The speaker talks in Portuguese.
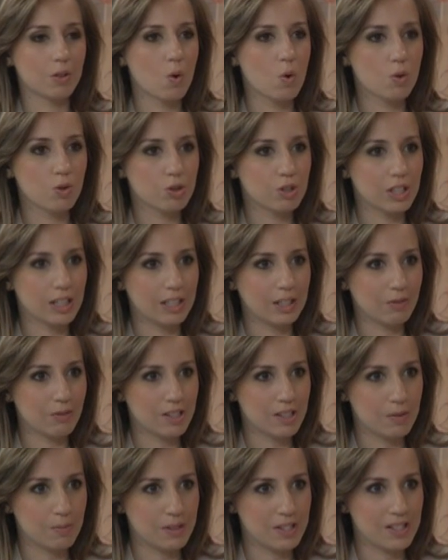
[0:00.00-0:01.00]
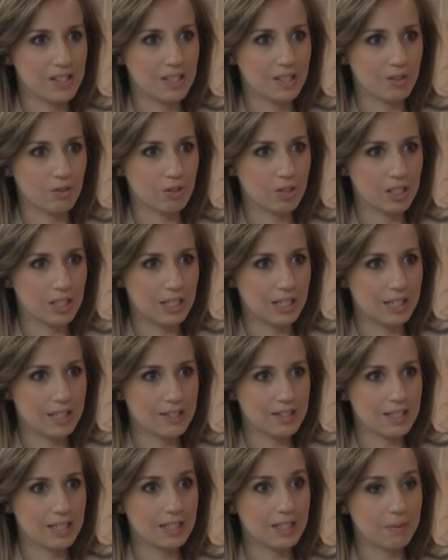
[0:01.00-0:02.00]
consta lá no SPC, no
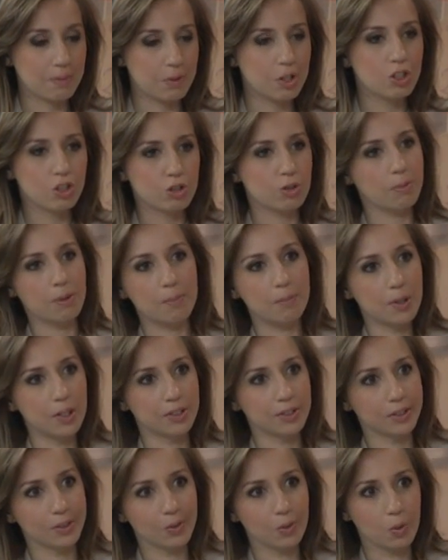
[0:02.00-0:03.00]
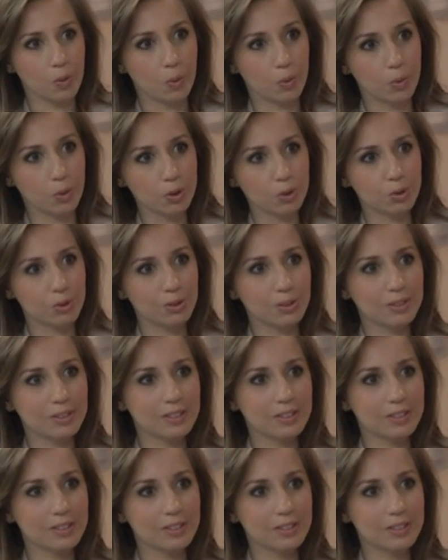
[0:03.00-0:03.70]
Serasa, ela pode tomar posse em um concurso?